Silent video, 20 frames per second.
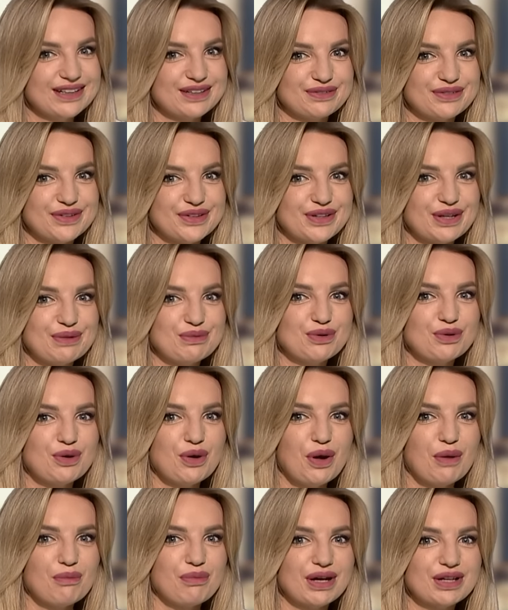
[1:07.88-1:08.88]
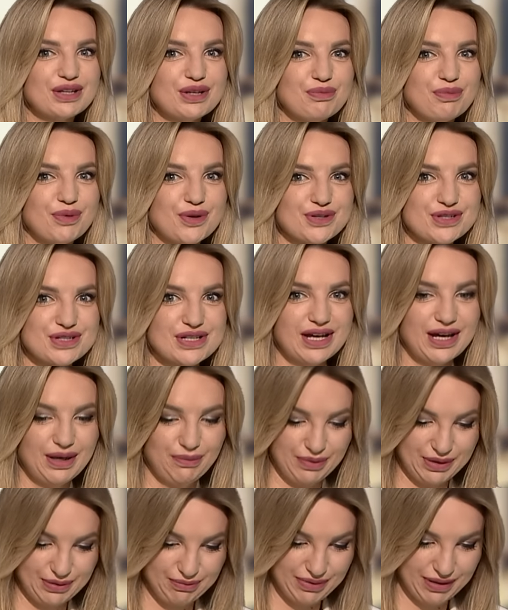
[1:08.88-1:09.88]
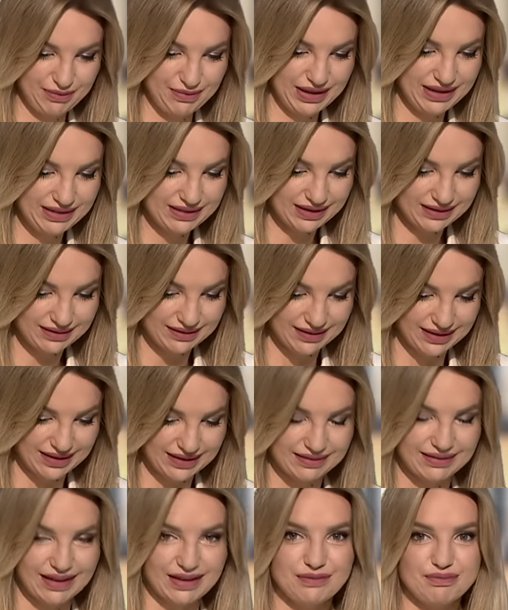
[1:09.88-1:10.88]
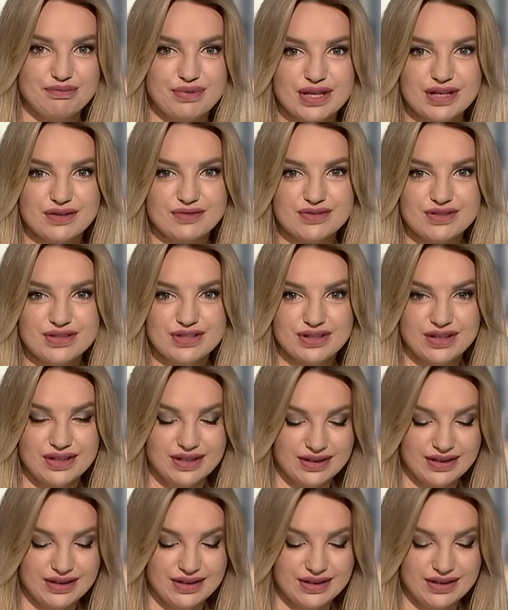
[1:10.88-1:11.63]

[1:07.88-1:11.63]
Dawno tak, temu. Tak. Panie pośle, a pan pamięta ten pierwszy